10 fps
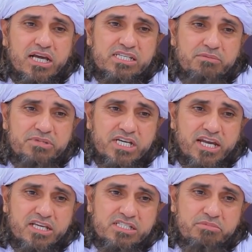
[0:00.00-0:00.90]
ऐसे
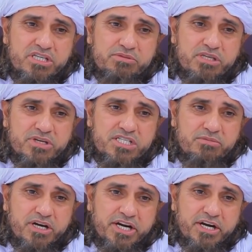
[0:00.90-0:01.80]
बेचारे अजीब अजीब से
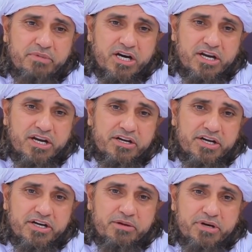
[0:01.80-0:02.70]
बच्चे मार्केट में आ रहे हैं
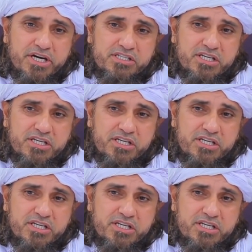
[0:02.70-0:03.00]
टेढ़े मेढ़े